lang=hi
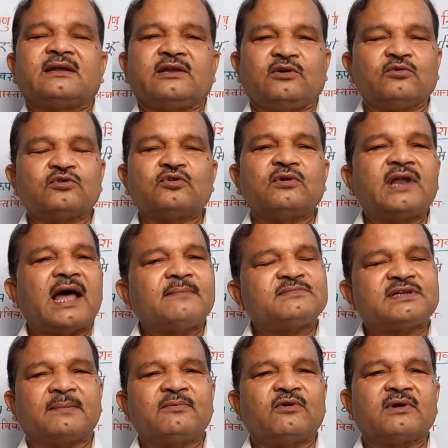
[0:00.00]
यूं तो नाम
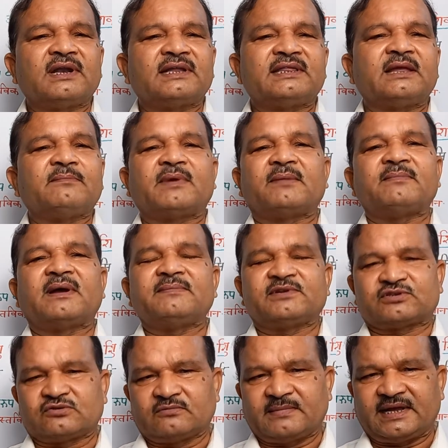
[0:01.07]
सब लोग लेते हैं ब्रह्मा
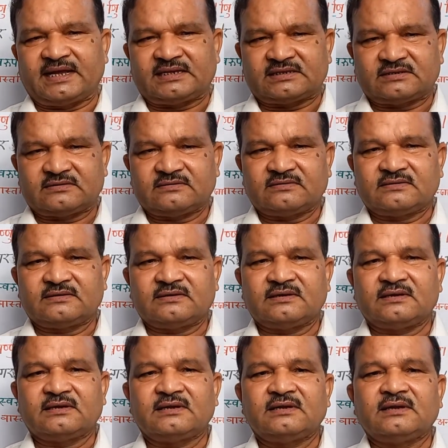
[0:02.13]
विष्णु महेश
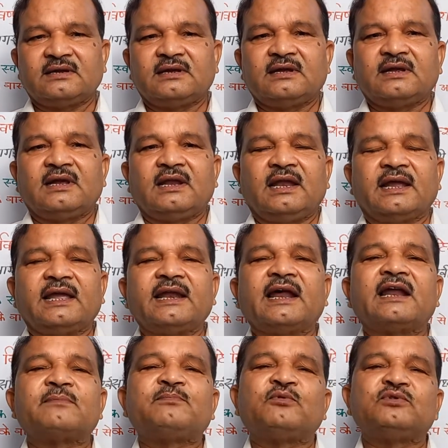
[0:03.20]
लेकिन
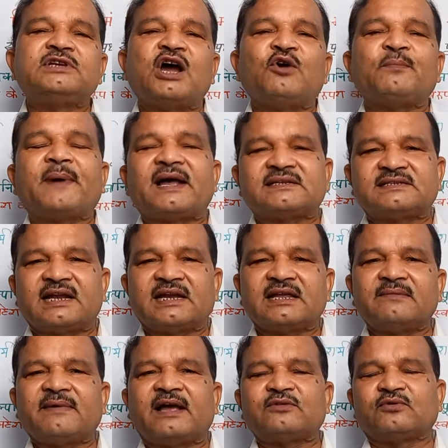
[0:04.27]
अगर पूजा उपासना
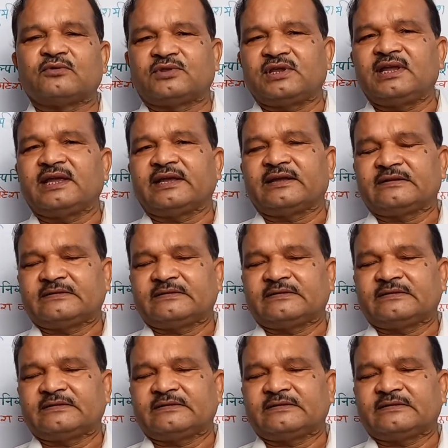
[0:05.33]
की बात होती है